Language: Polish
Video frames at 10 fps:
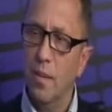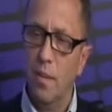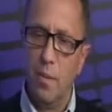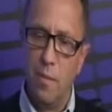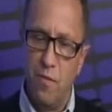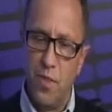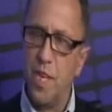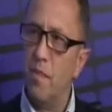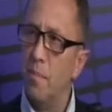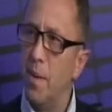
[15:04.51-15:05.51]
Y,
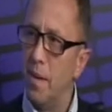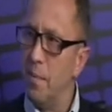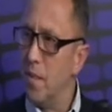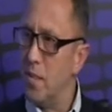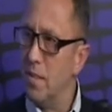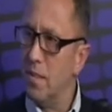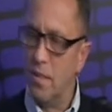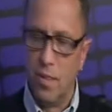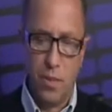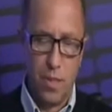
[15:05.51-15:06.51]
widziałem parę meczy
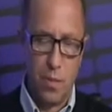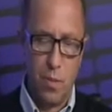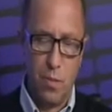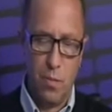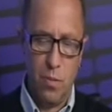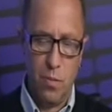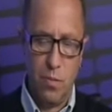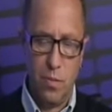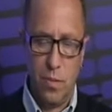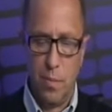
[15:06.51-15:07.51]
tego zespołu.
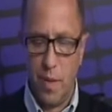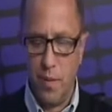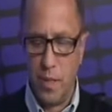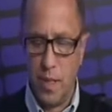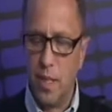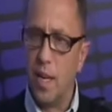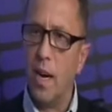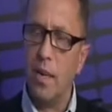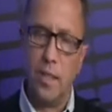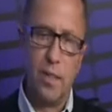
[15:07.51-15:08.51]
Co prawda trener,
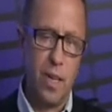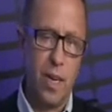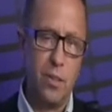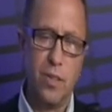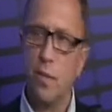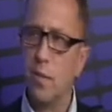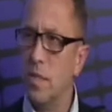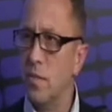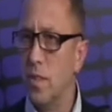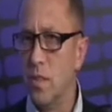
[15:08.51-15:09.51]
trener Hajto cały
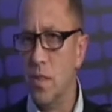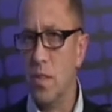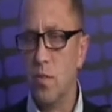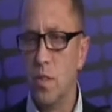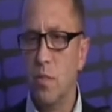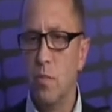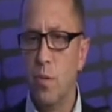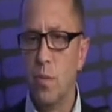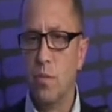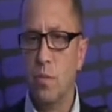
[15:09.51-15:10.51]
czas twierdzi, że jest wszystko w
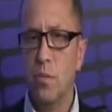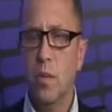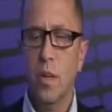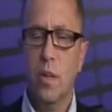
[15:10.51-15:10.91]
porządku.